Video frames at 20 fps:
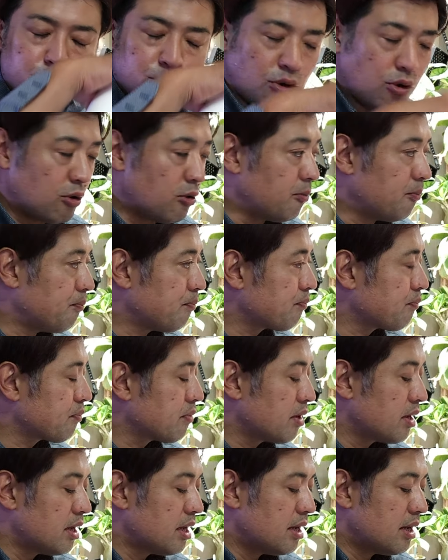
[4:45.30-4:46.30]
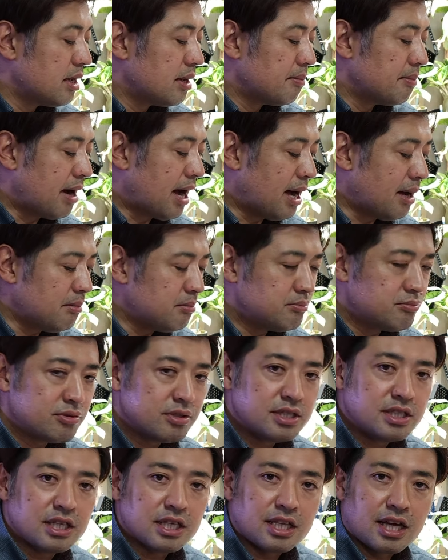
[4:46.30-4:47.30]
の半
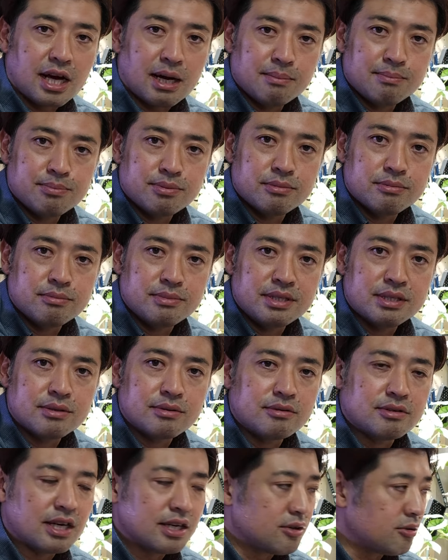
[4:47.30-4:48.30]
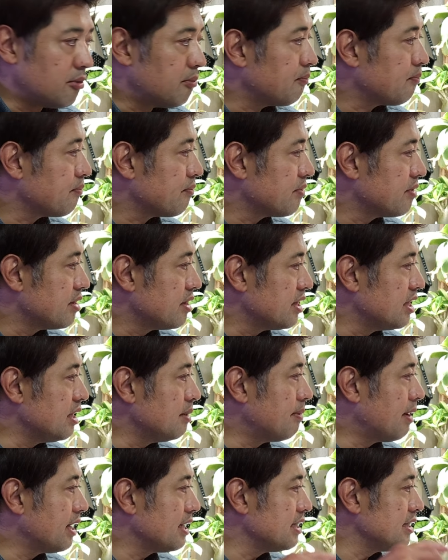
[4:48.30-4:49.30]
分入れて半分水ぐらいの
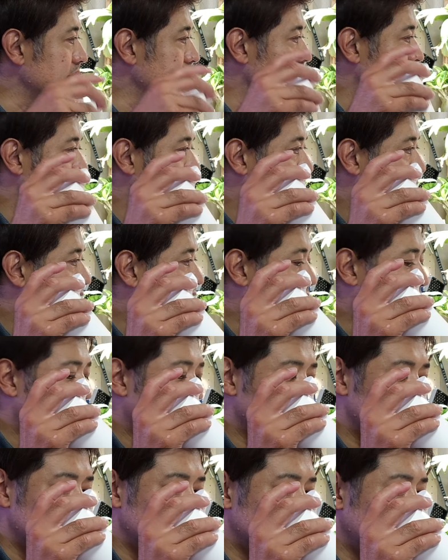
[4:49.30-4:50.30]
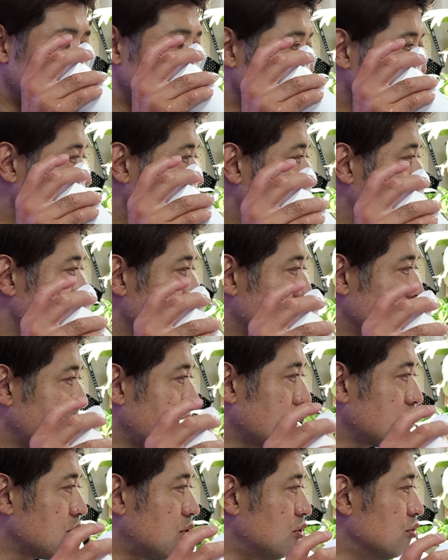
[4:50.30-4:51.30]
2倍から8倍
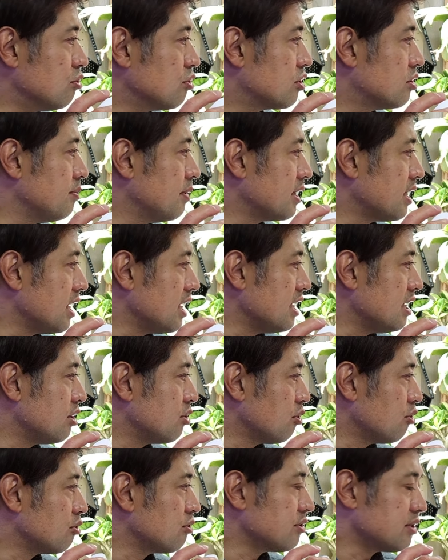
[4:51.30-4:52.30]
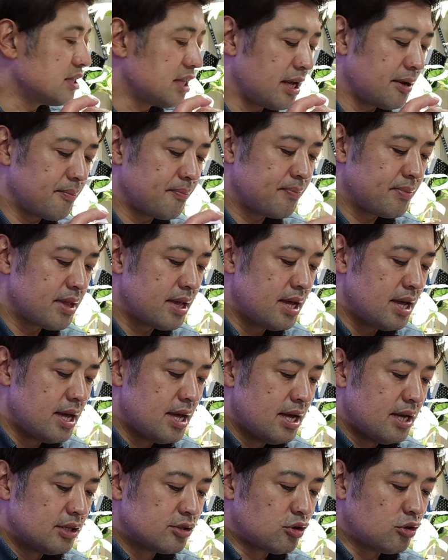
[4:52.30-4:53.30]
結構薄めていいということですね。
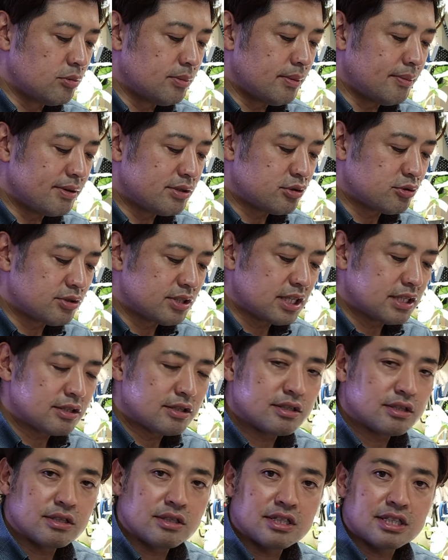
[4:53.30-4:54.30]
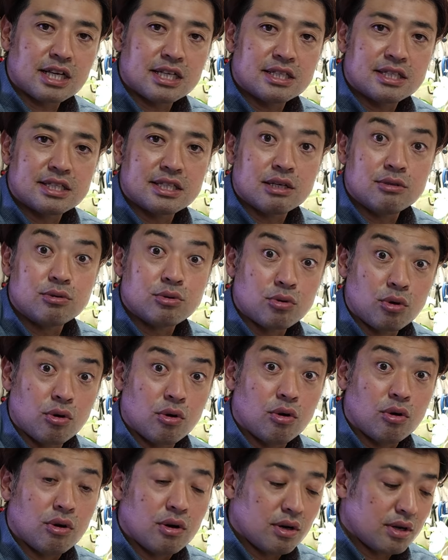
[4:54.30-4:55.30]
そのまま直接使っちゃう
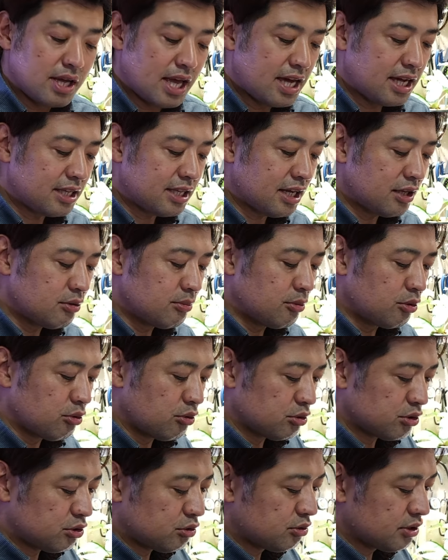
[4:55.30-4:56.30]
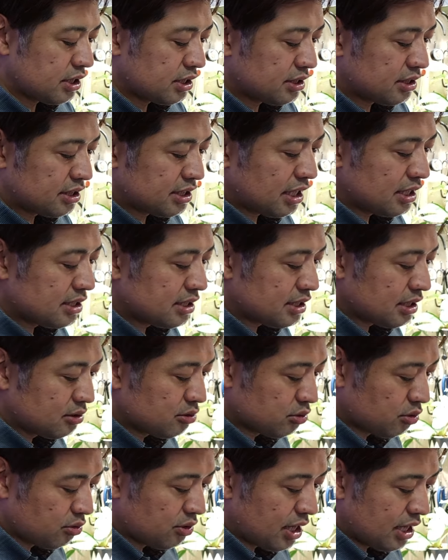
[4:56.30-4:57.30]
と、液体のものを直接使っちゃ
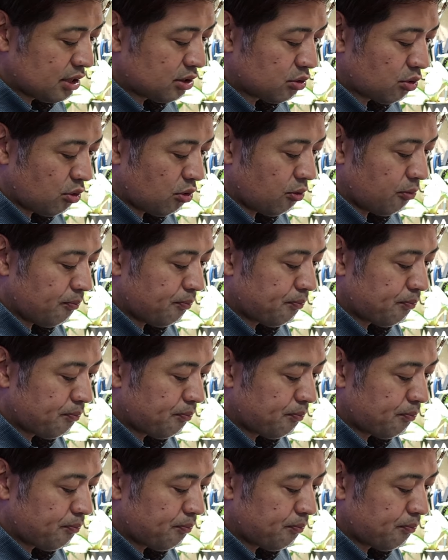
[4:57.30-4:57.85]
うと、なんと、